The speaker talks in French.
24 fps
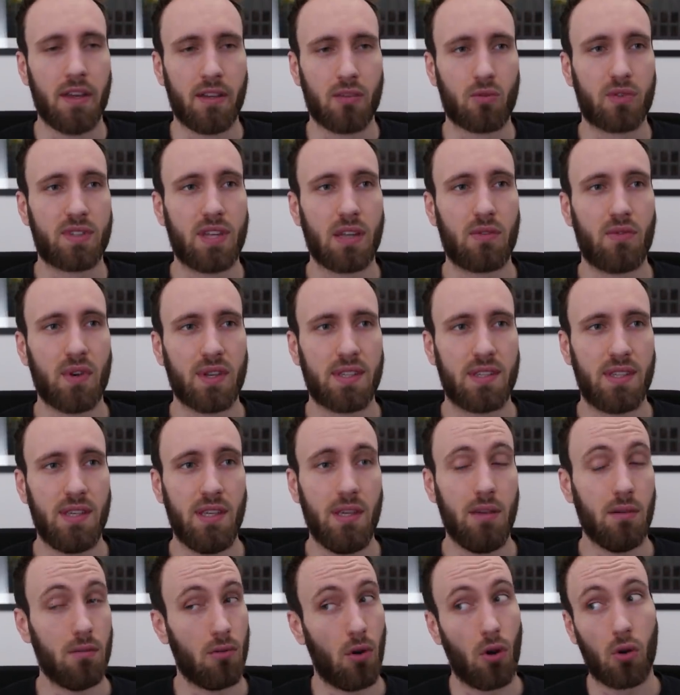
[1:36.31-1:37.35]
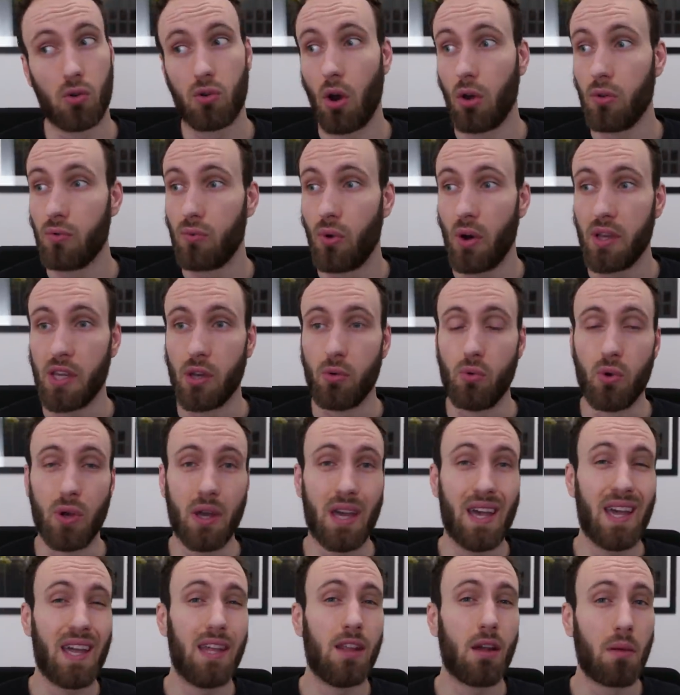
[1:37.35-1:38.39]
Donc cette fois-ci, encore une fois, il y a eu
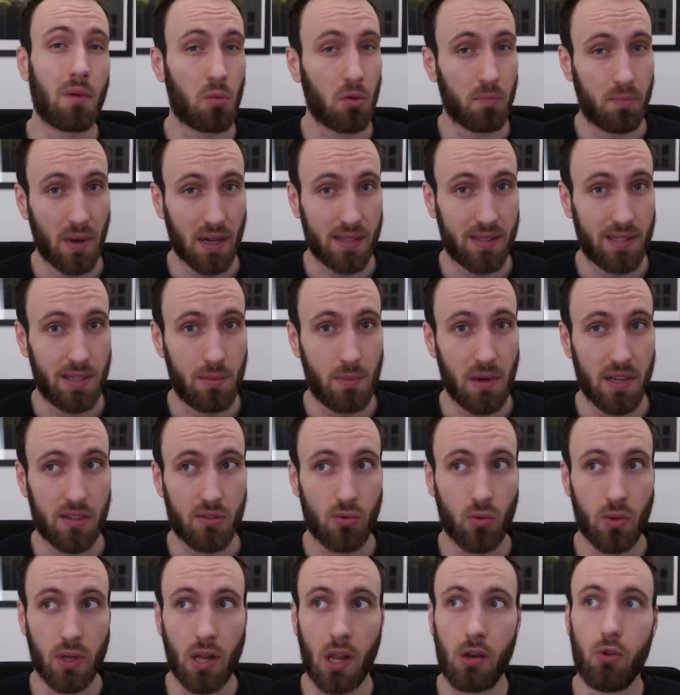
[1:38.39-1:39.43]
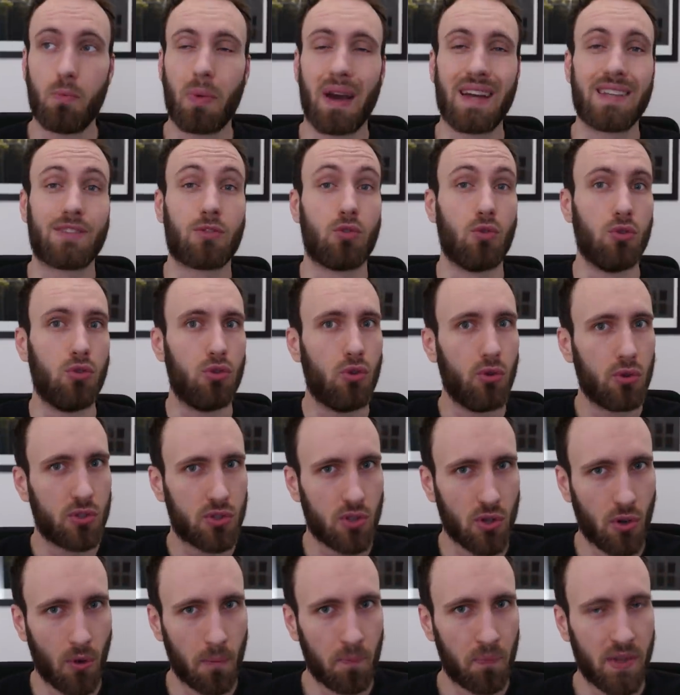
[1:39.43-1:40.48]
énormément de participation, il y en a eu presque
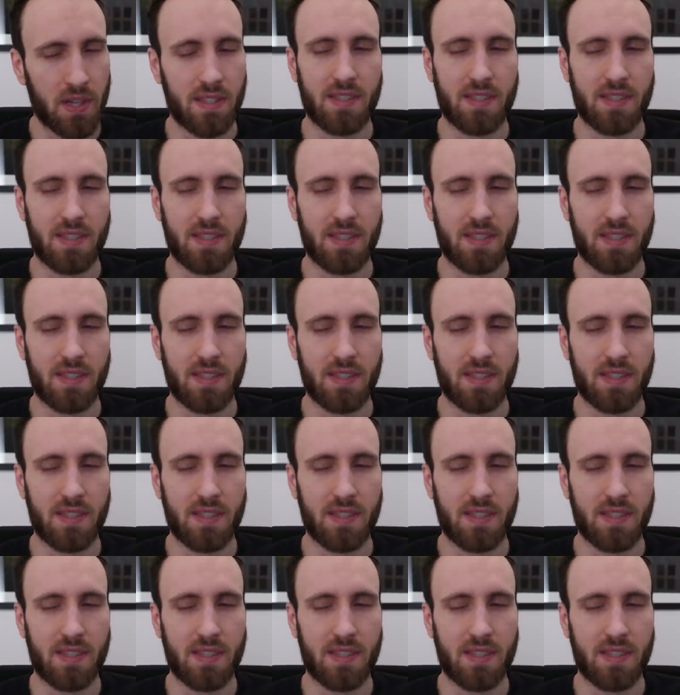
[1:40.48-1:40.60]
200,